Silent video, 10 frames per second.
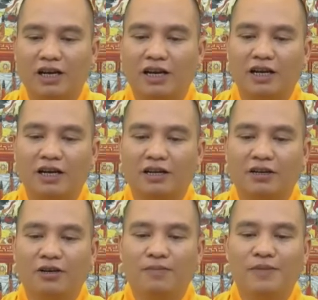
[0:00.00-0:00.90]
à,
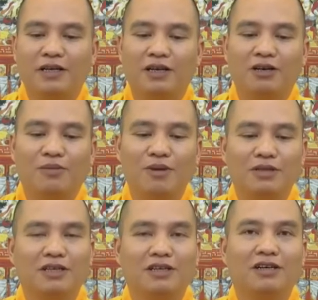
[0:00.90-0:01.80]
mình đừng có
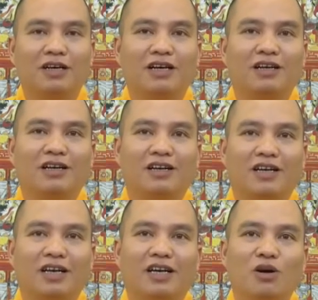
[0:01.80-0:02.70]
bao giờ à,
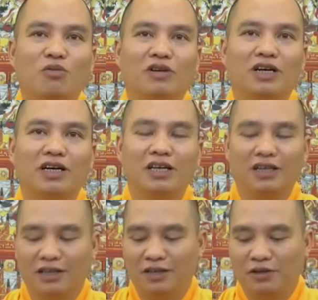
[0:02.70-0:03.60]
kể công
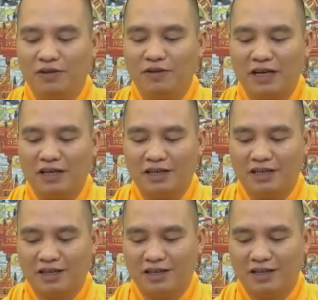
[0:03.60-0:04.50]
với với phật
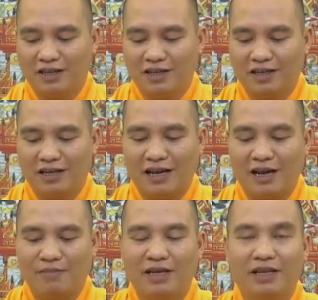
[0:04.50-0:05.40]

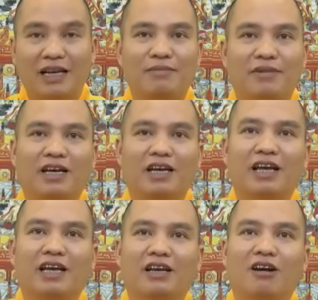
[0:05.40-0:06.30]
là mình đã làm được cái
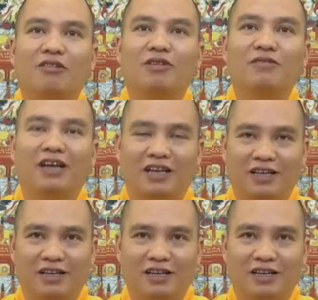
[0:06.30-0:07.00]
này cái nọ với phật